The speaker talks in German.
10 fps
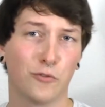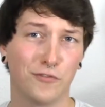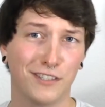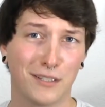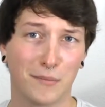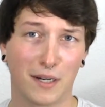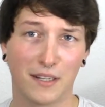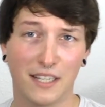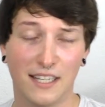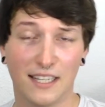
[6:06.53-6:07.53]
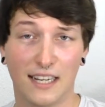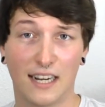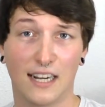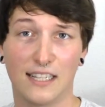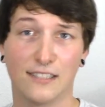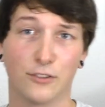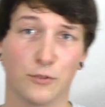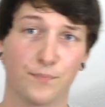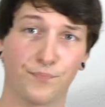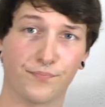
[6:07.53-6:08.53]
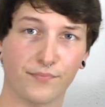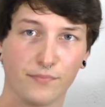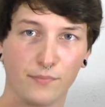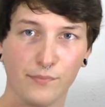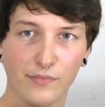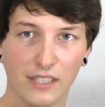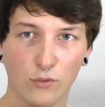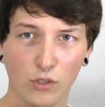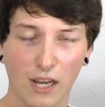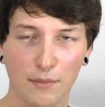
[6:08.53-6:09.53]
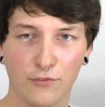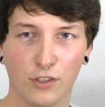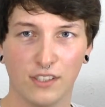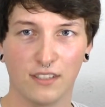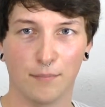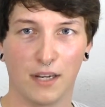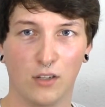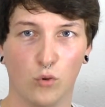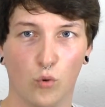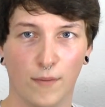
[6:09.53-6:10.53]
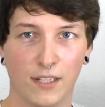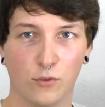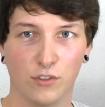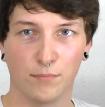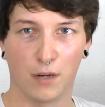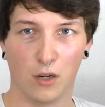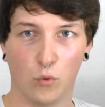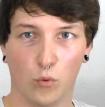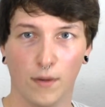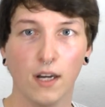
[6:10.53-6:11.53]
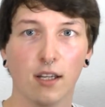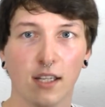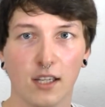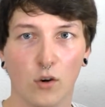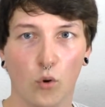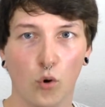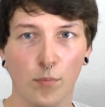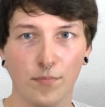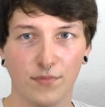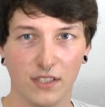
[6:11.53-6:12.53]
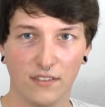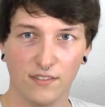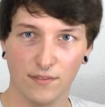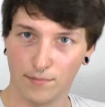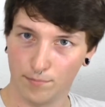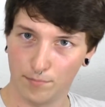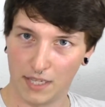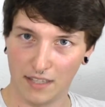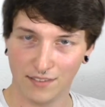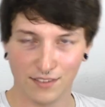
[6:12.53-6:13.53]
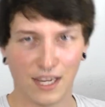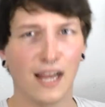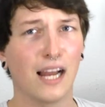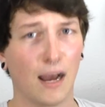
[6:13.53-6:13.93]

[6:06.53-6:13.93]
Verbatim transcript: so wie immer. Also, nun habe ich von dieser Paloma-Dose, Paloma, oben diesen ersten Teil